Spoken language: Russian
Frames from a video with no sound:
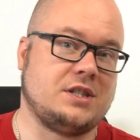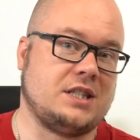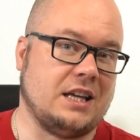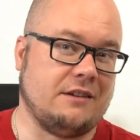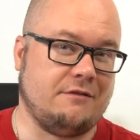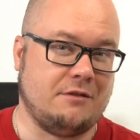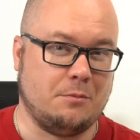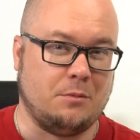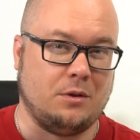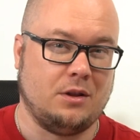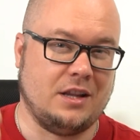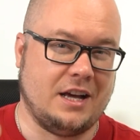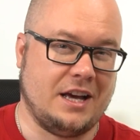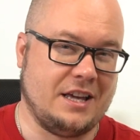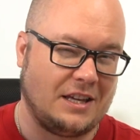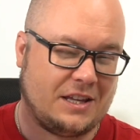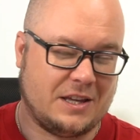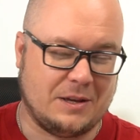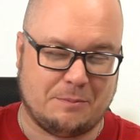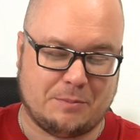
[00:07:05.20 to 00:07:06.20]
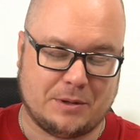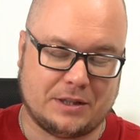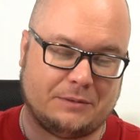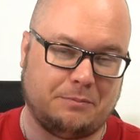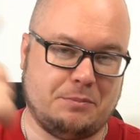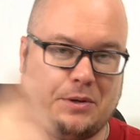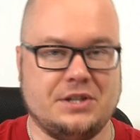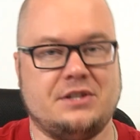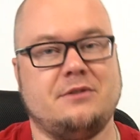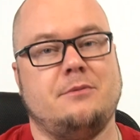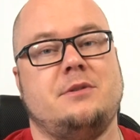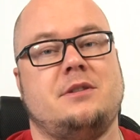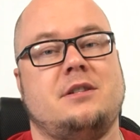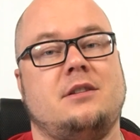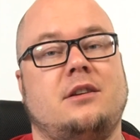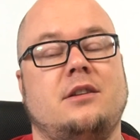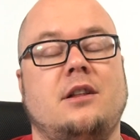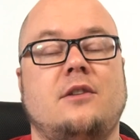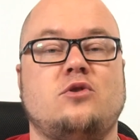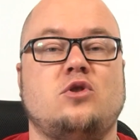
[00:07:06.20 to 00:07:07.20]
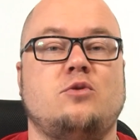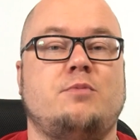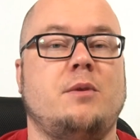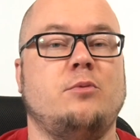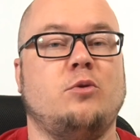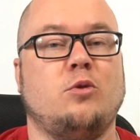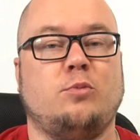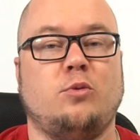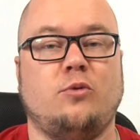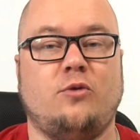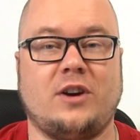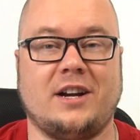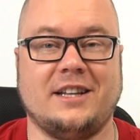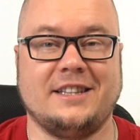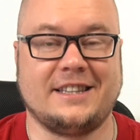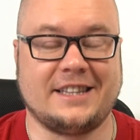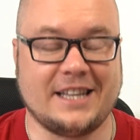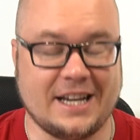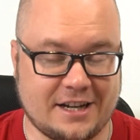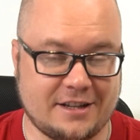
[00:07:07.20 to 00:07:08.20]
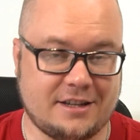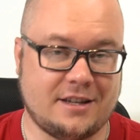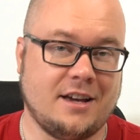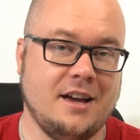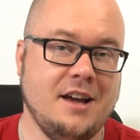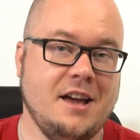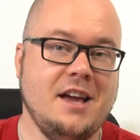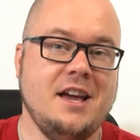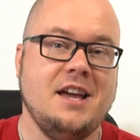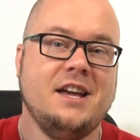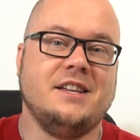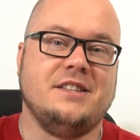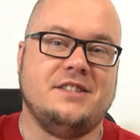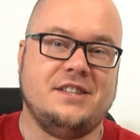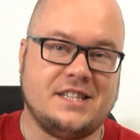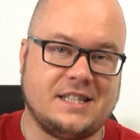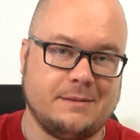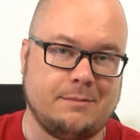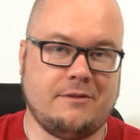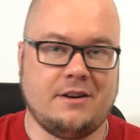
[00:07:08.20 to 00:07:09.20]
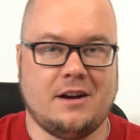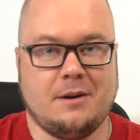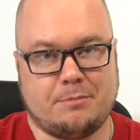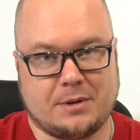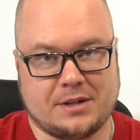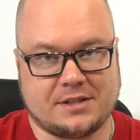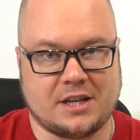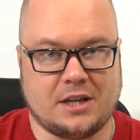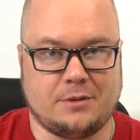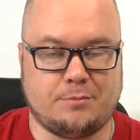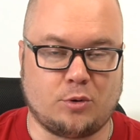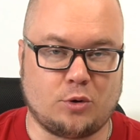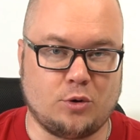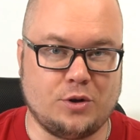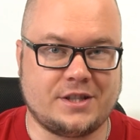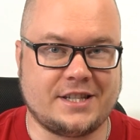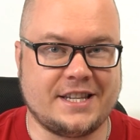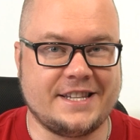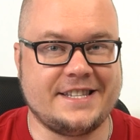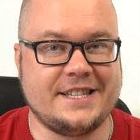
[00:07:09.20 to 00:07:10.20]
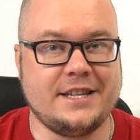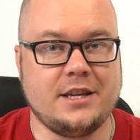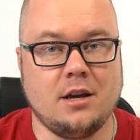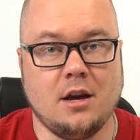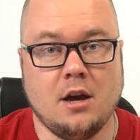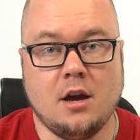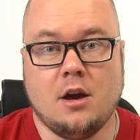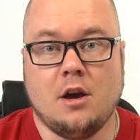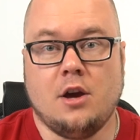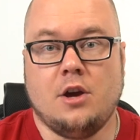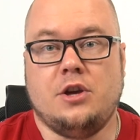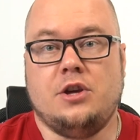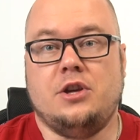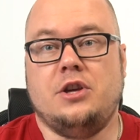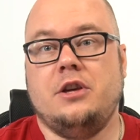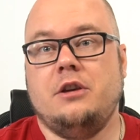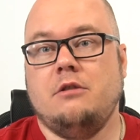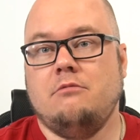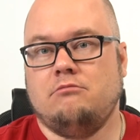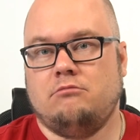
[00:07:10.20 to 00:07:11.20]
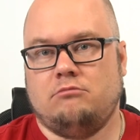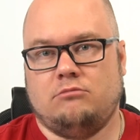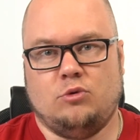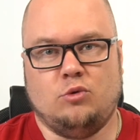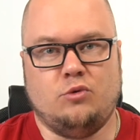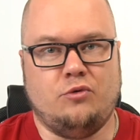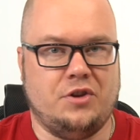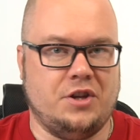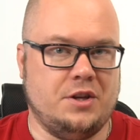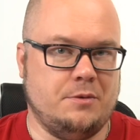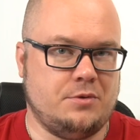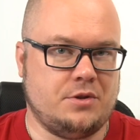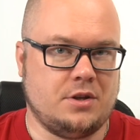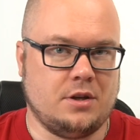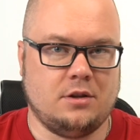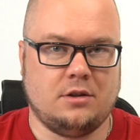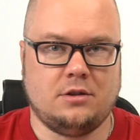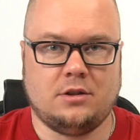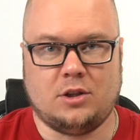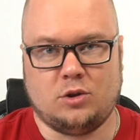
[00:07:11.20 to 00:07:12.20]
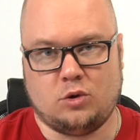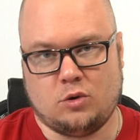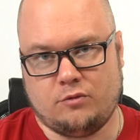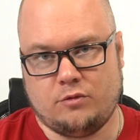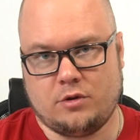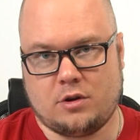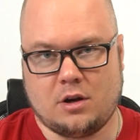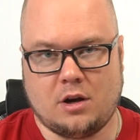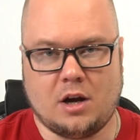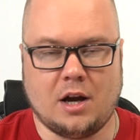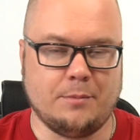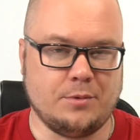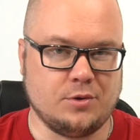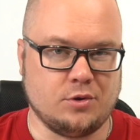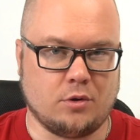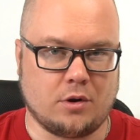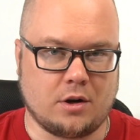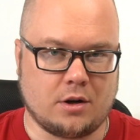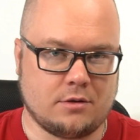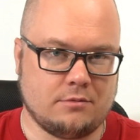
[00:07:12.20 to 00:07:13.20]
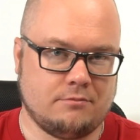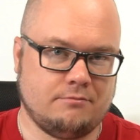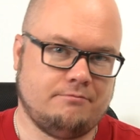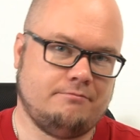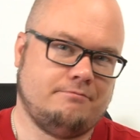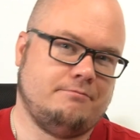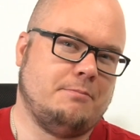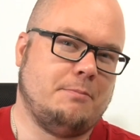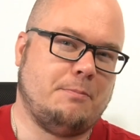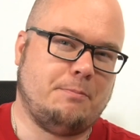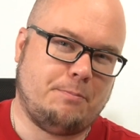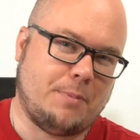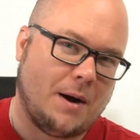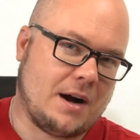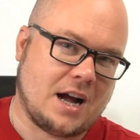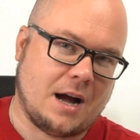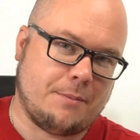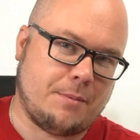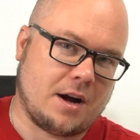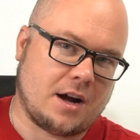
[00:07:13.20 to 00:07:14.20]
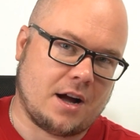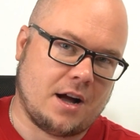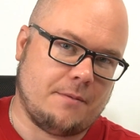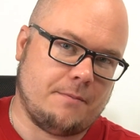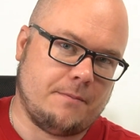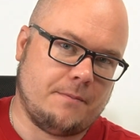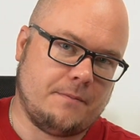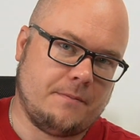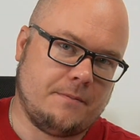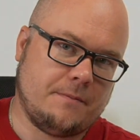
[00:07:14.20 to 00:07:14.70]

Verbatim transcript: Ставим лайки и подписываемся на канал, вступаем в группу ВКонтакте. Не забываем про сайт SSD и увидимся на новых обзорах. Пока-пока.